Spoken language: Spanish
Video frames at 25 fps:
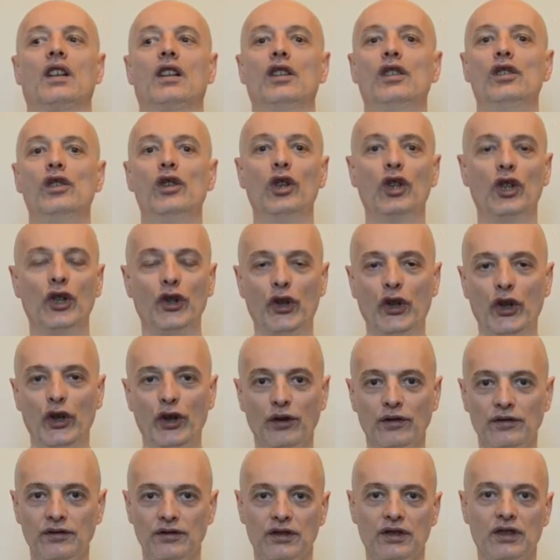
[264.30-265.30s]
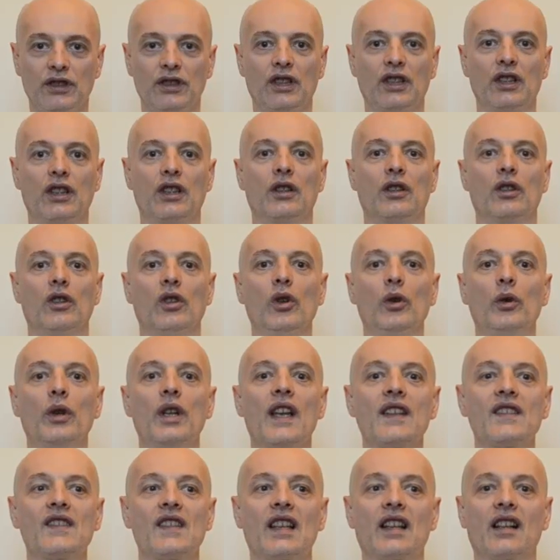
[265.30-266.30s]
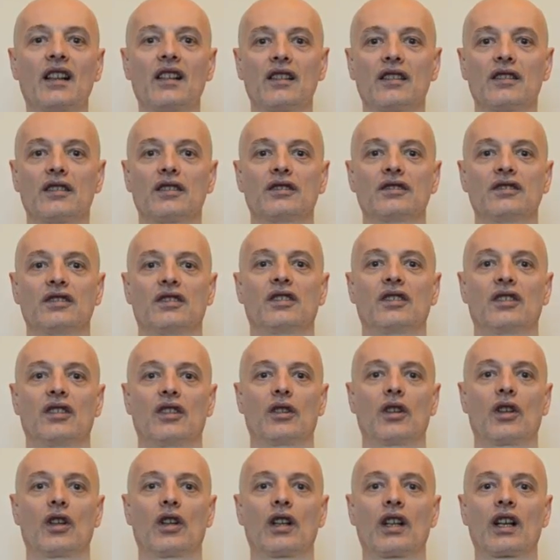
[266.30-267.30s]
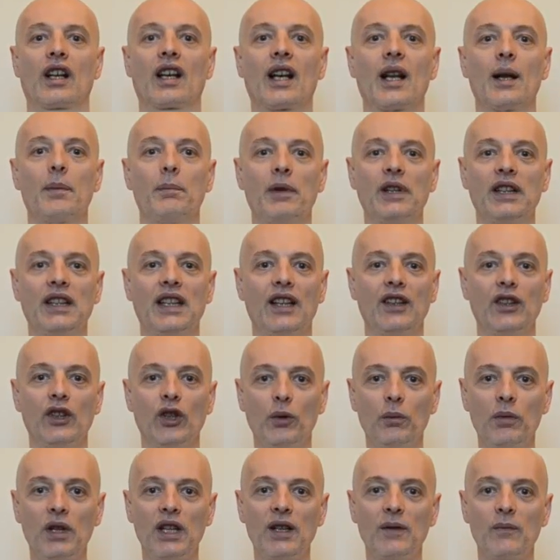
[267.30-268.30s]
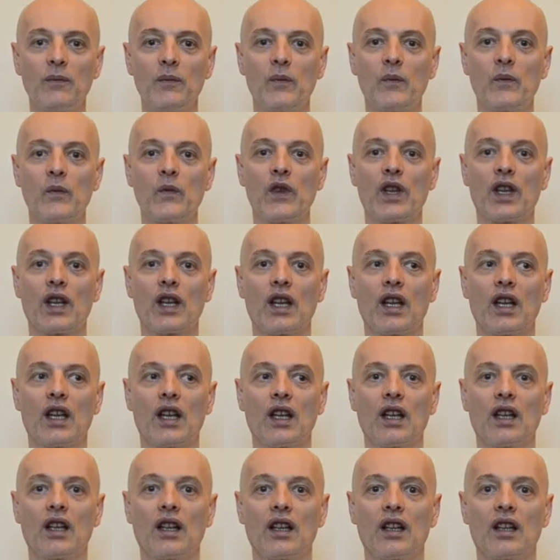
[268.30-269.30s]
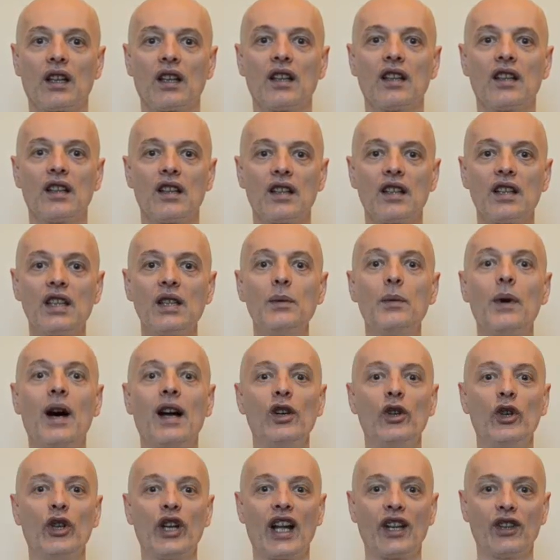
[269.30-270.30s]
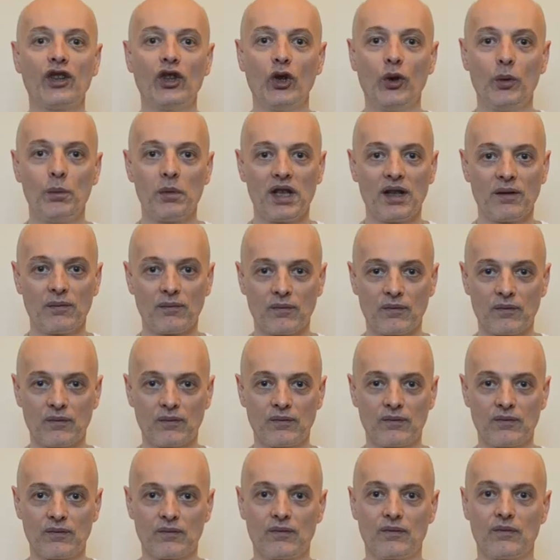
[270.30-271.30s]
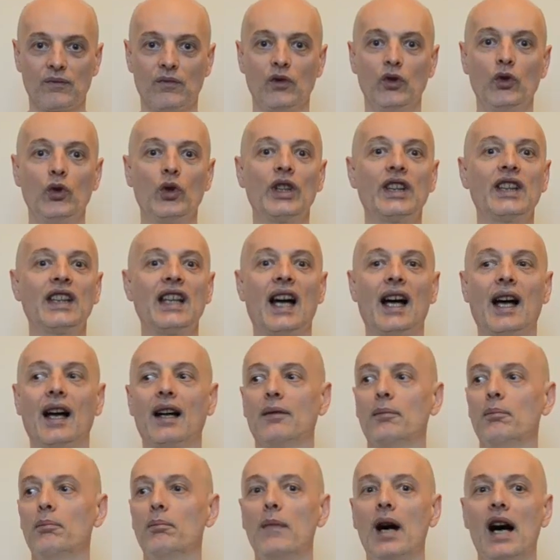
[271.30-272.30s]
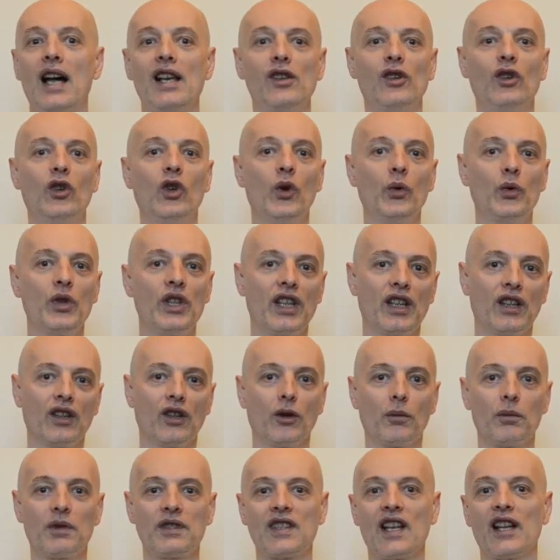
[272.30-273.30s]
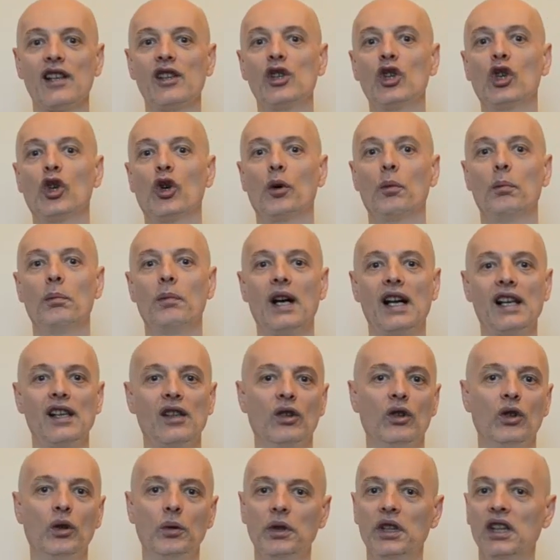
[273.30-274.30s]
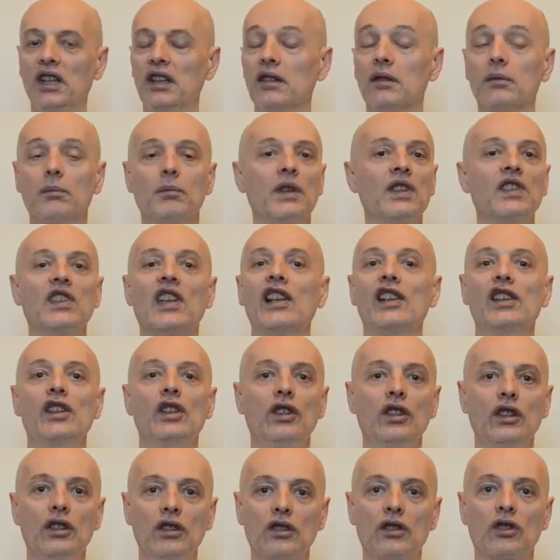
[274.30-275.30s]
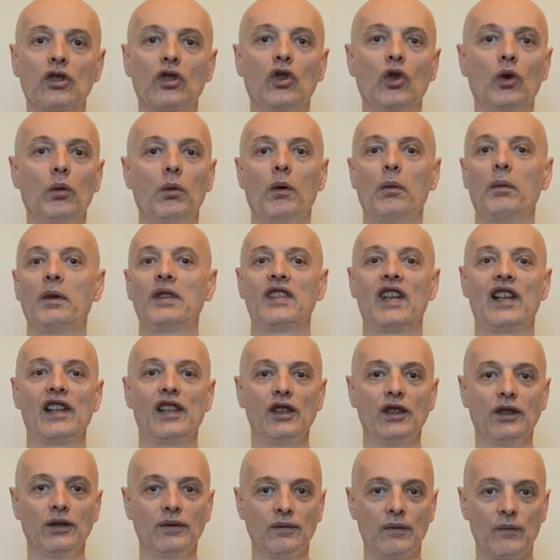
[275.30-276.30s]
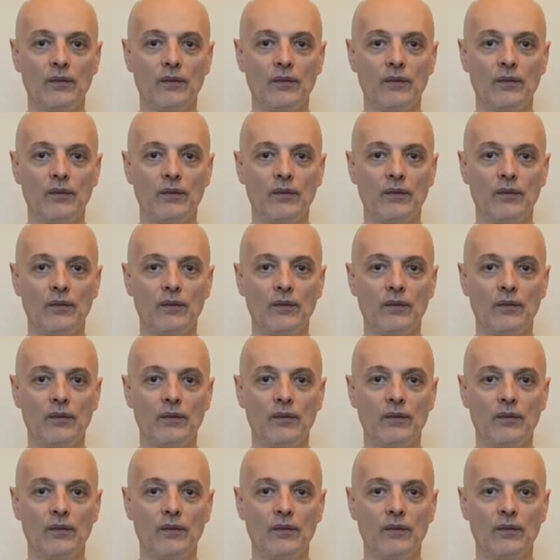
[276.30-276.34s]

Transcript: Lo otro, lo voy a hacer respetándome y valorándome. No está mal o bien, no me salió mal o bien, me salió como me salió.